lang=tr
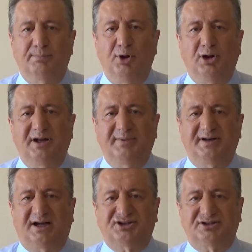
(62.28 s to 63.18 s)
böyle
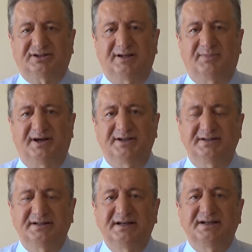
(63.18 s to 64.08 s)
bir
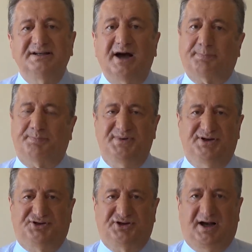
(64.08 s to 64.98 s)
açıklamayı
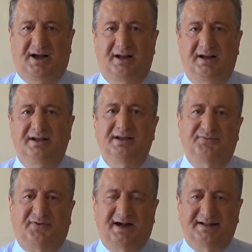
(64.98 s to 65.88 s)
yapmayacağı
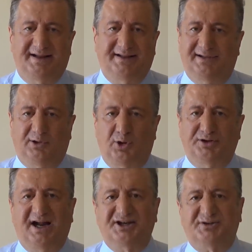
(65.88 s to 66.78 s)
ifade ediliyor.
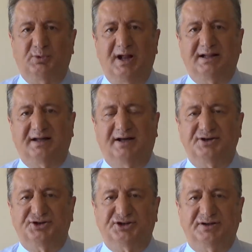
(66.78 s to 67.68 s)
Gerçi Bülent
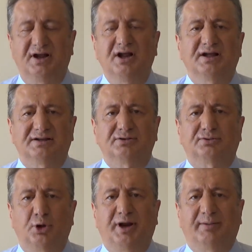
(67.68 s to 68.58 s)
Arınç'ın
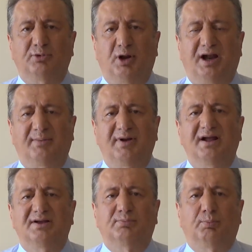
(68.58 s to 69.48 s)
dönem dönem
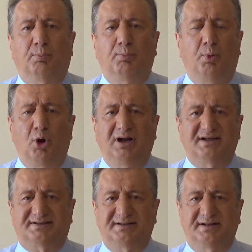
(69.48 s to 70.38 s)

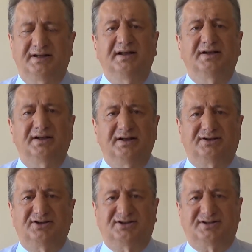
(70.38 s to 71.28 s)
böylesi e,
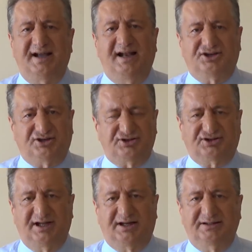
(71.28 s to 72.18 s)
kişisel
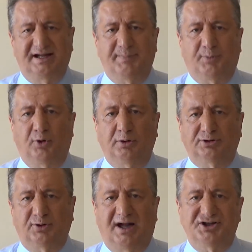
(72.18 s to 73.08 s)
çıkışları hep
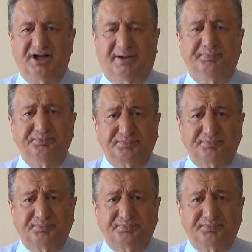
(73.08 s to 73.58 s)
oldu. Ancak